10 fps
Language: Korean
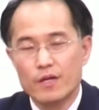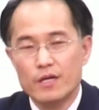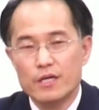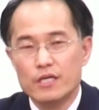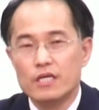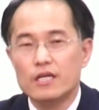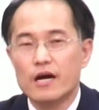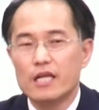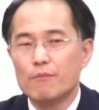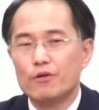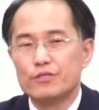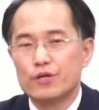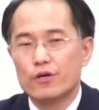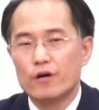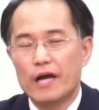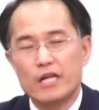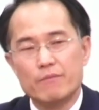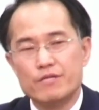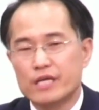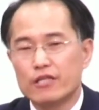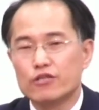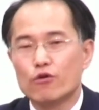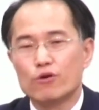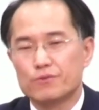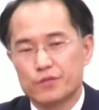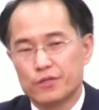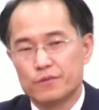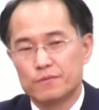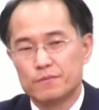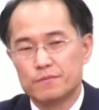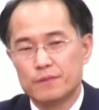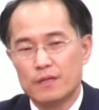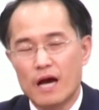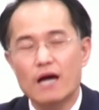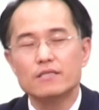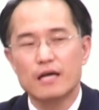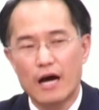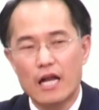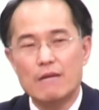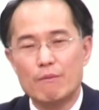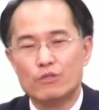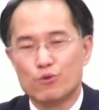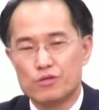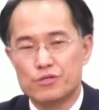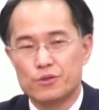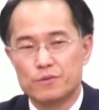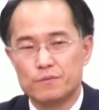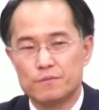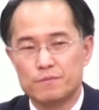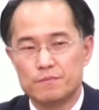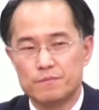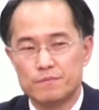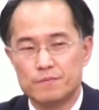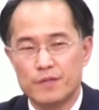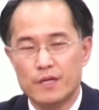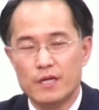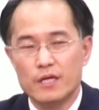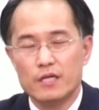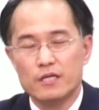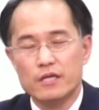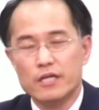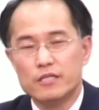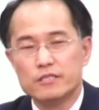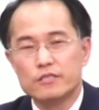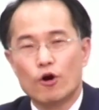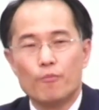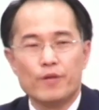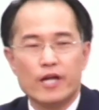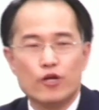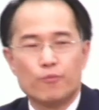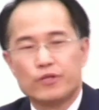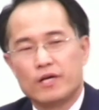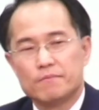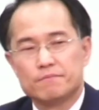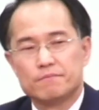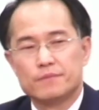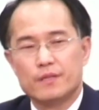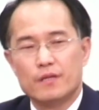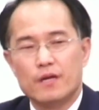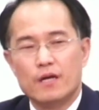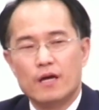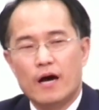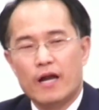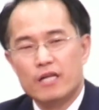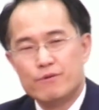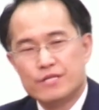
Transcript: 인간이 먼저 하나님을 찾는 경우는 없어요. 항상 하나님이 먼저 오시죠. 의인은 없나니 없도다. 하나님을